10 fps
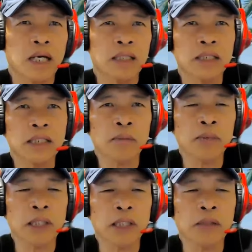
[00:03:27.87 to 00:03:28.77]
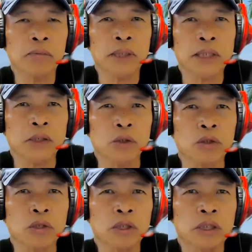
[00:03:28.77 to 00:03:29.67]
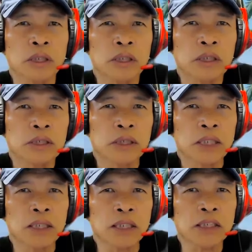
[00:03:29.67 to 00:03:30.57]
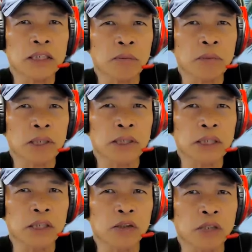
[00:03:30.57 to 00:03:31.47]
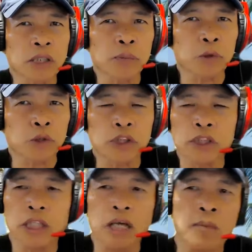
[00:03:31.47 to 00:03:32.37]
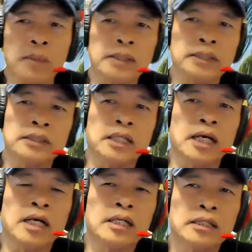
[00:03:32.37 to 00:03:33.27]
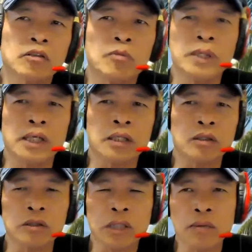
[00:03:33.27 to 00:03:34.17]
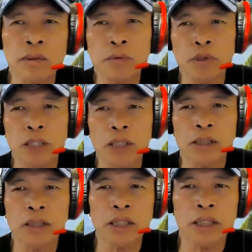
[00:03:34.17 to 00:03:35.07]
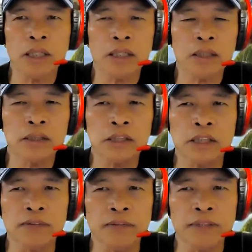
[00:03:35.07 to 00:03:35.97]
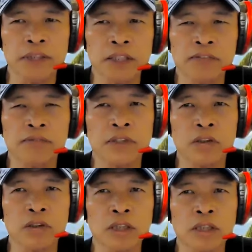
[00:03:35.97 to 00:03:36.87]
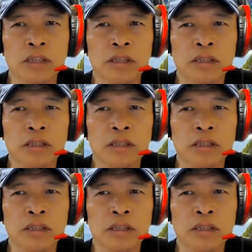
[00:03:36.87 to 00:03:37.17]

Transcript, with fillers: ang nasabing imbitasyon sa destabilization efforts laban sa gobyerno. Tama po yan, uh, Chief of Staff Browner.